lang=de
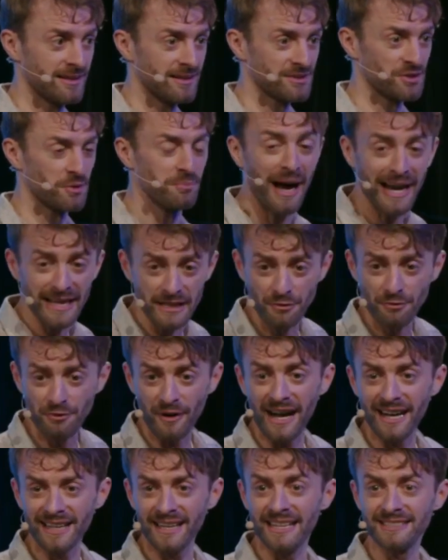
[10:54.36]
So meine
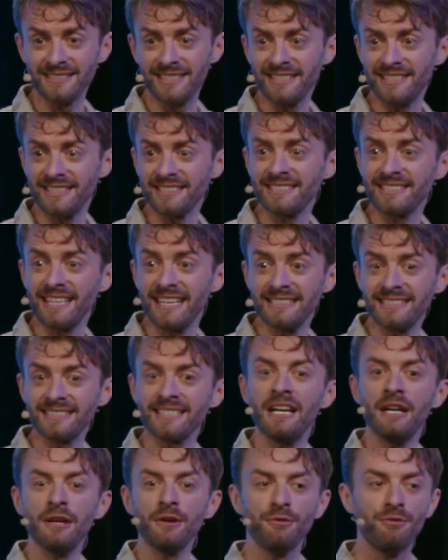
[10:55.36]
Frage an dich ist jetzt,
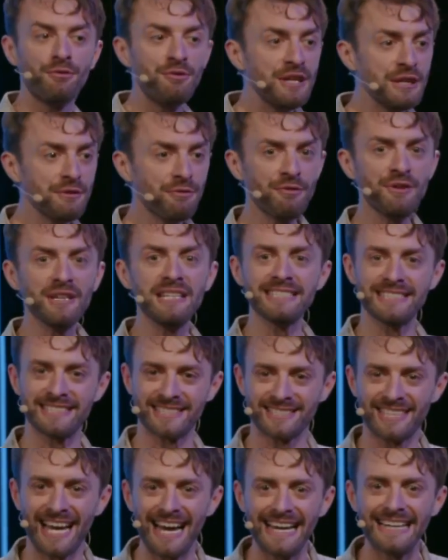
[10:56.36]
wie viel
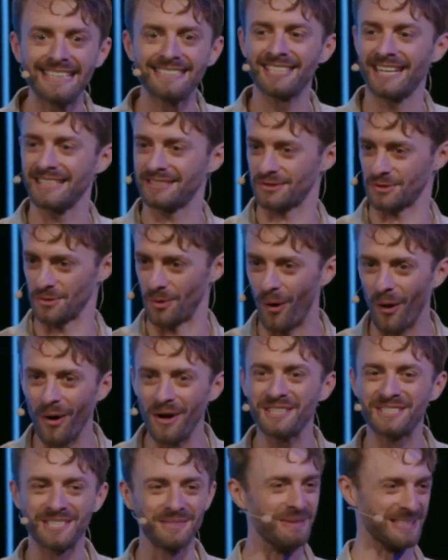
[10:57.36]
Zeit hast du
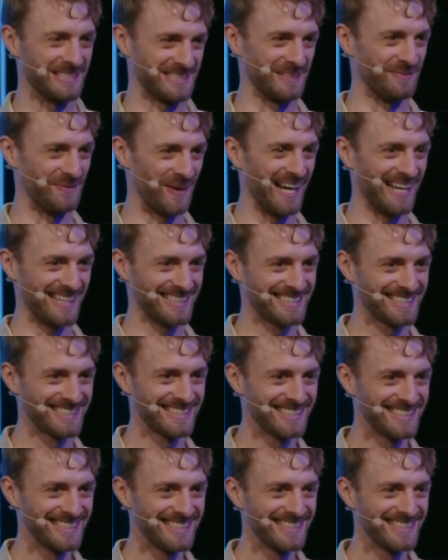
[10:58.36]
heute mitgebracht?